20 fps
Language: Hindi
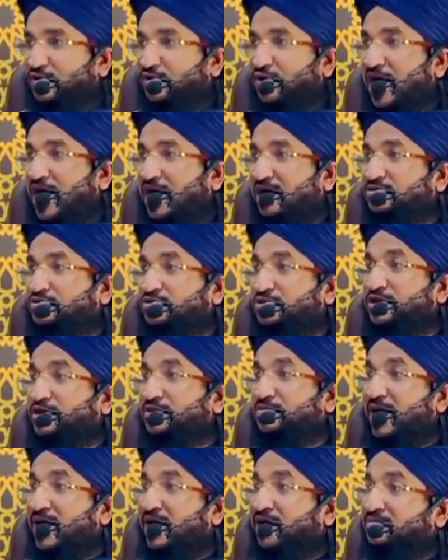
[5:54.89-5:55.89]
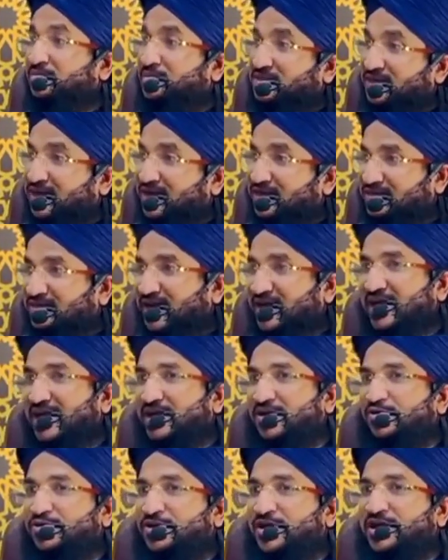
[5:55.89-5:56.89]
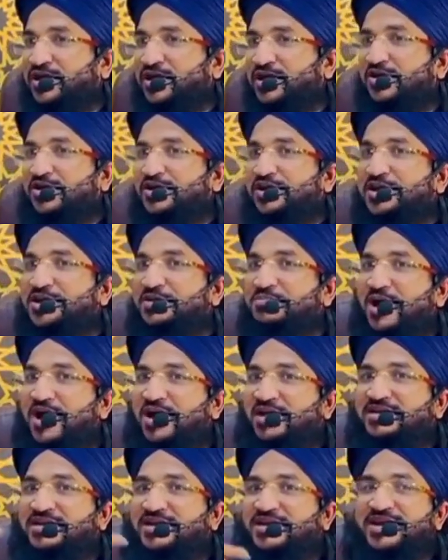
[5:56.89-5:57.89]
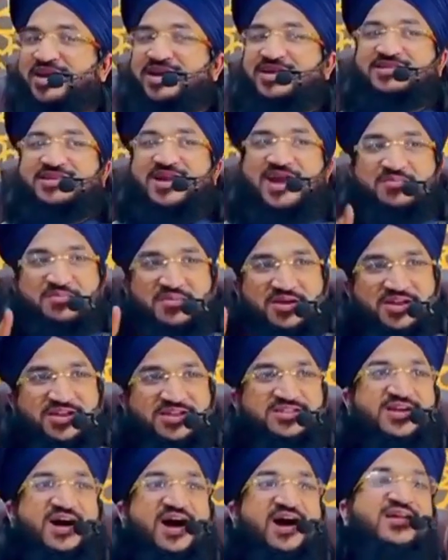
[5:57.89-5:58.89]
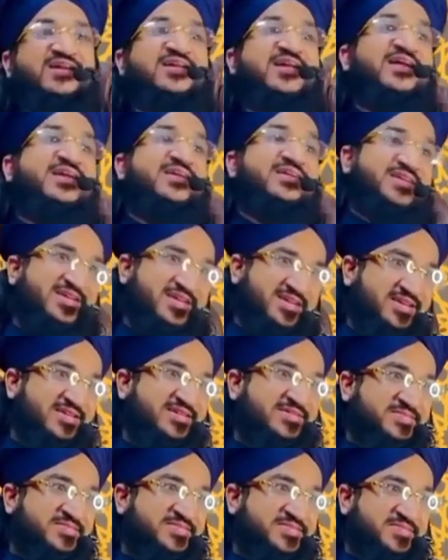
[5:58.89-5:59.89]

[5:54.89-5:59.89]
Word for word: कुरान तो ईमान बताता है उन्हें और ईमान ये कहता है मेरी जान है ये